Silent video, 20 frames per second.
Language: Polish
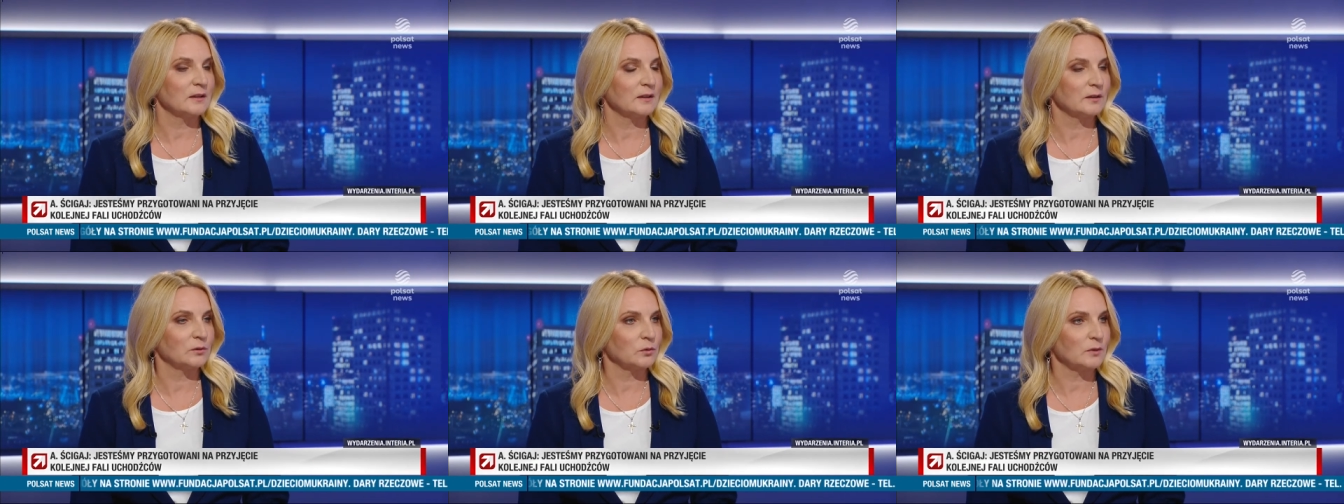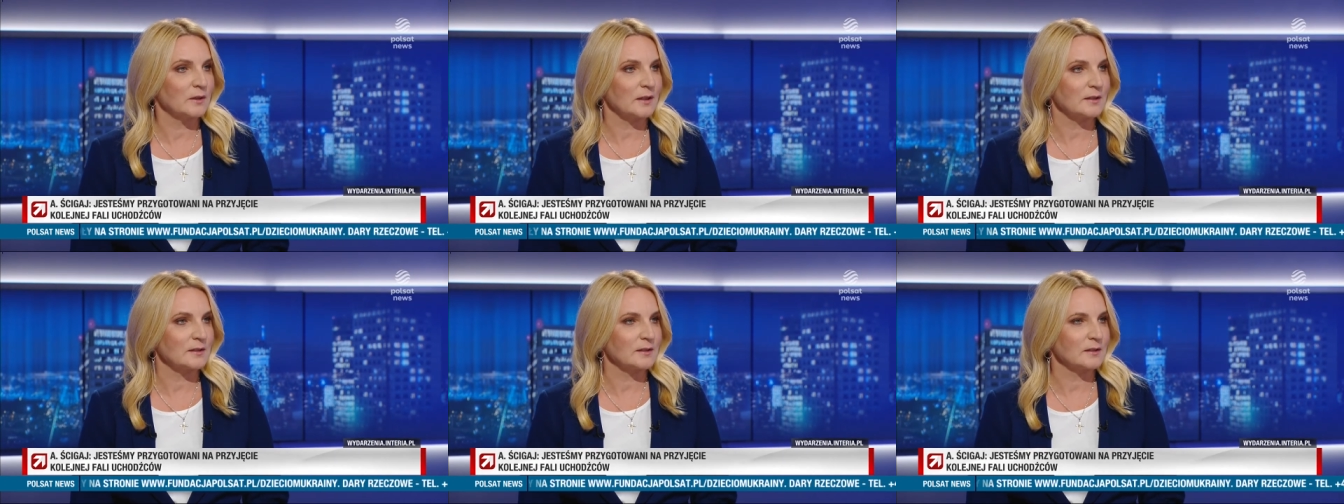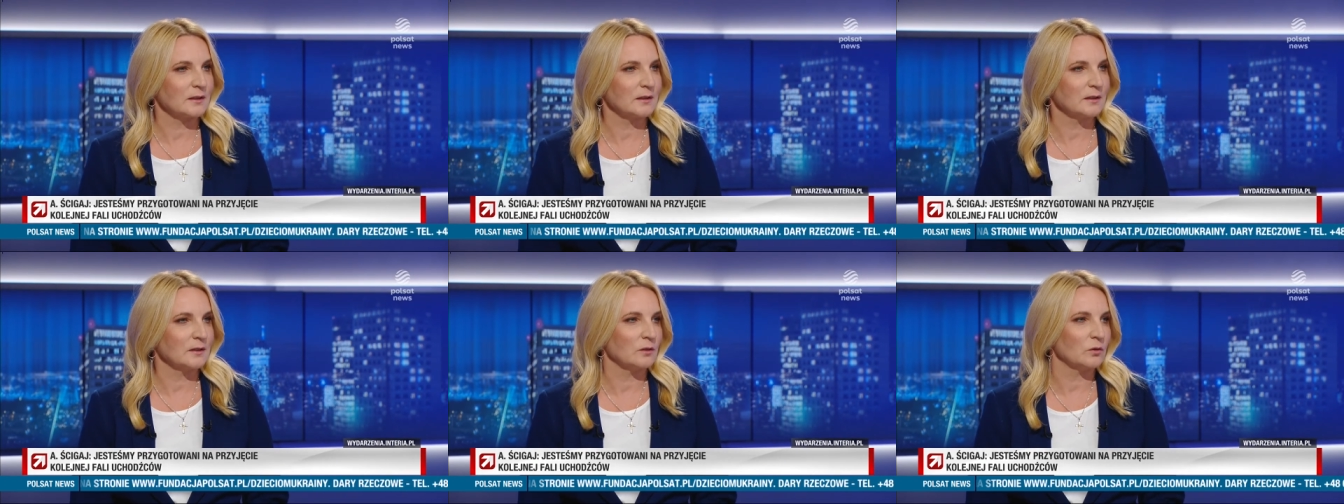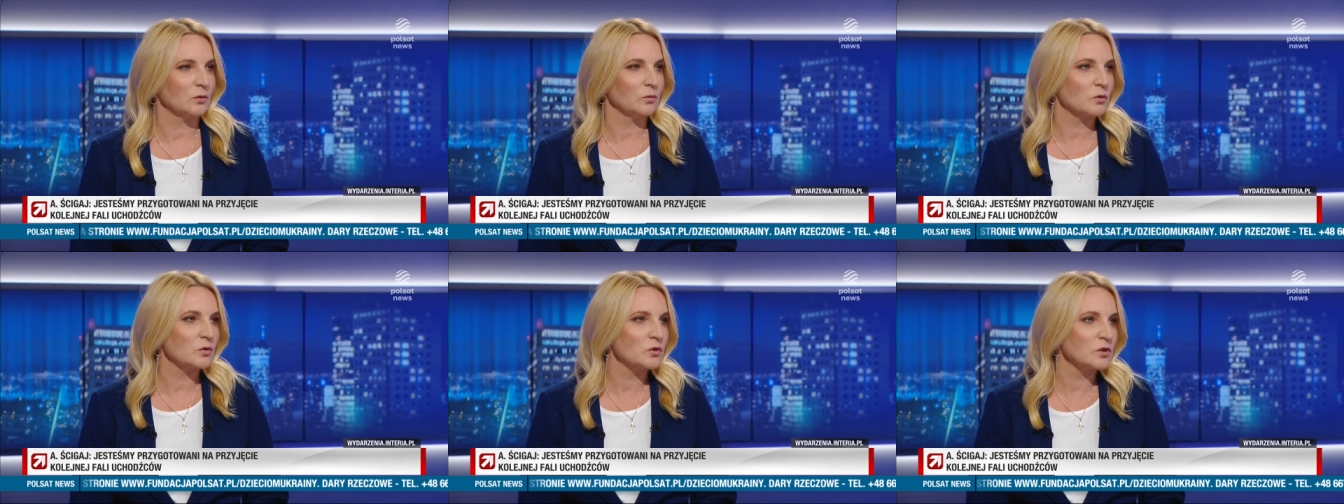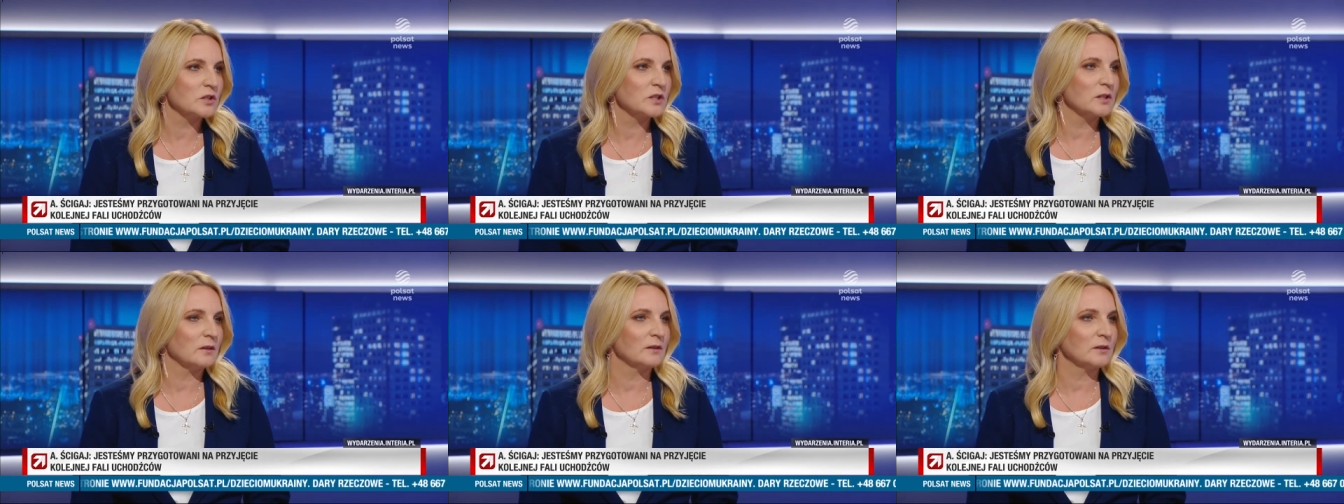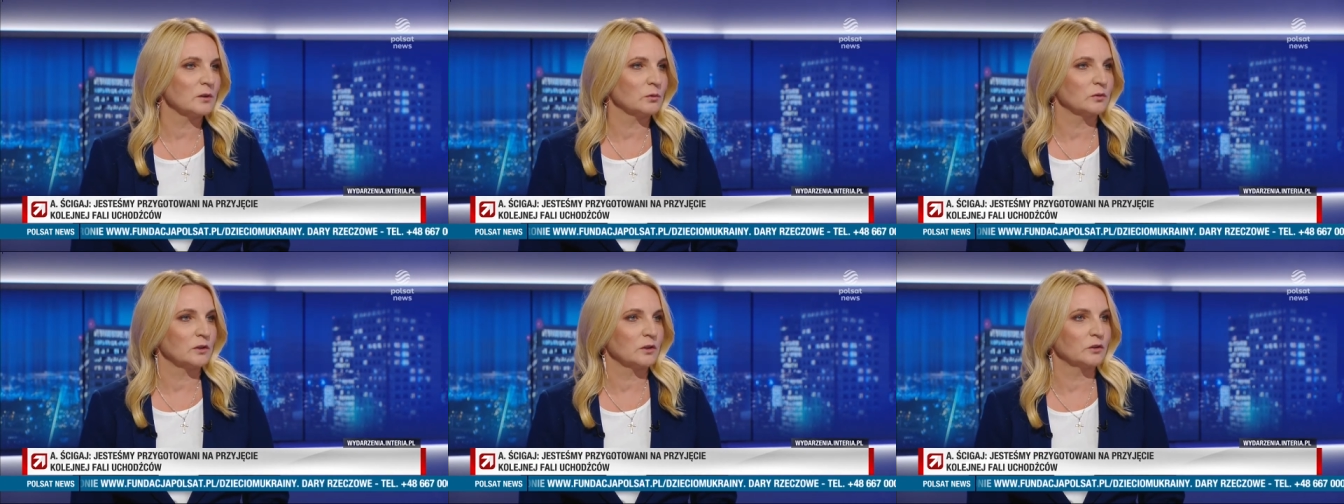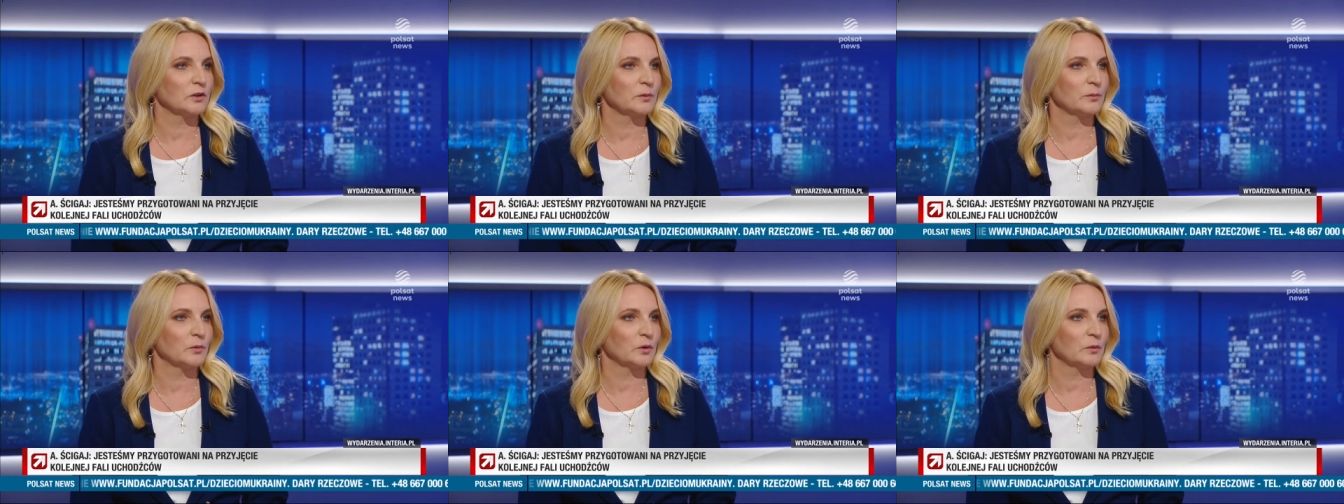edukację i on łączy działania, które
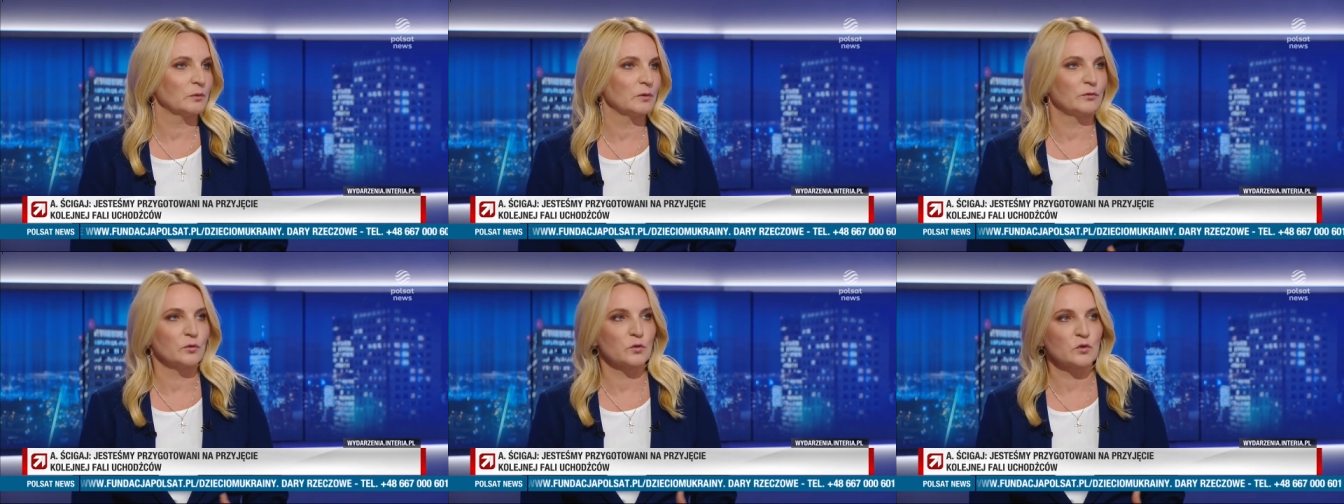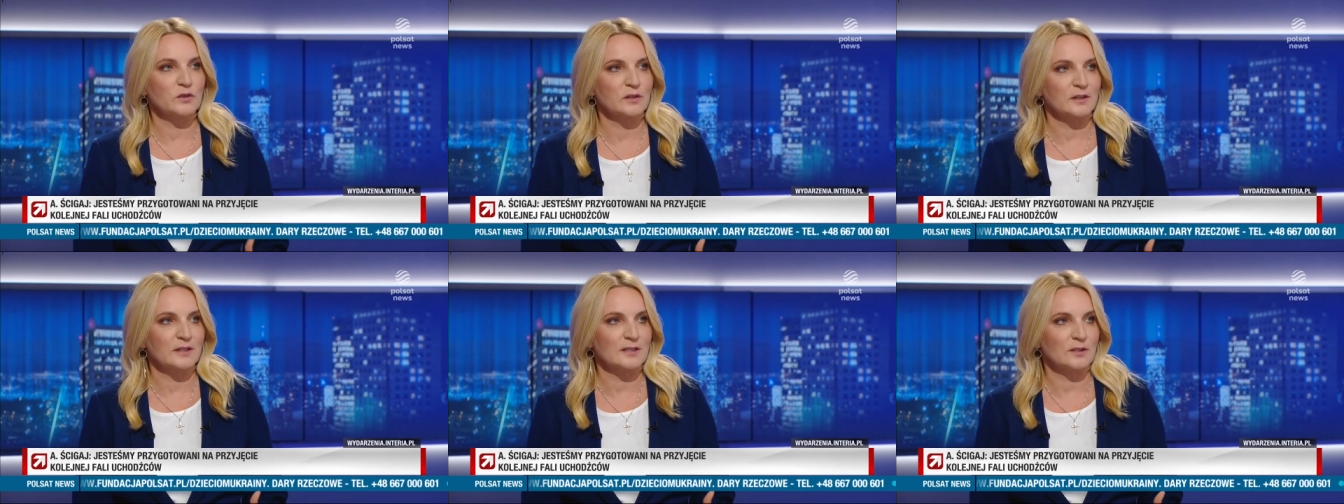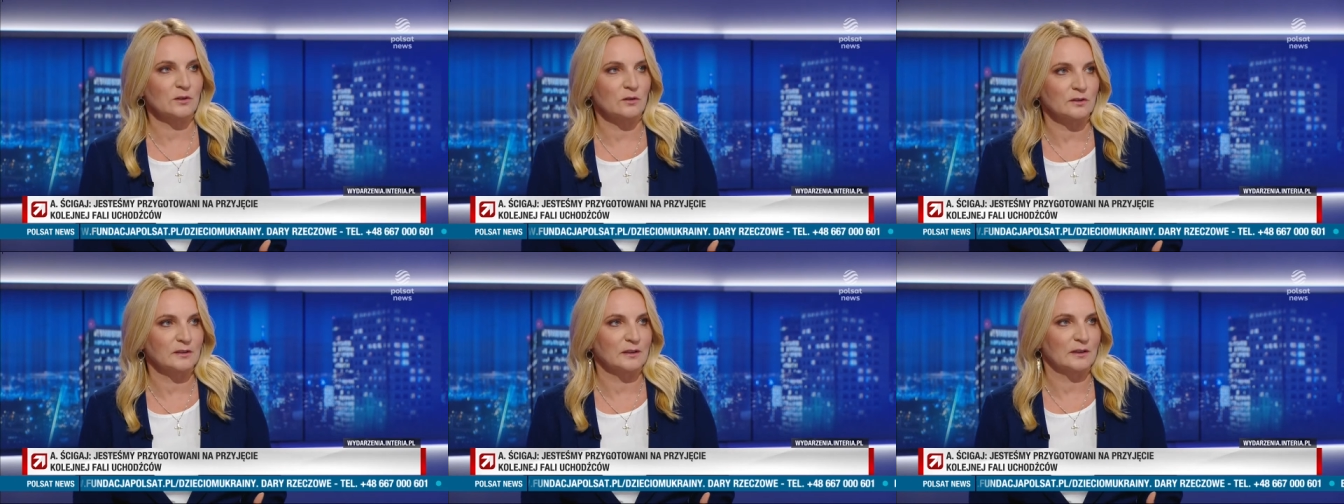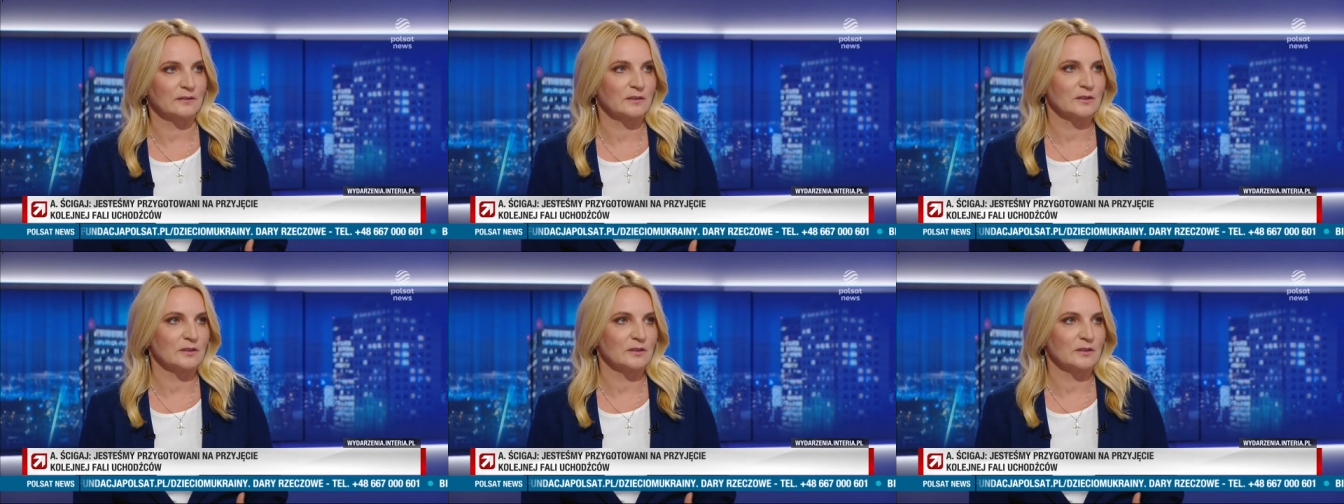do tej pory były w różnych resortach,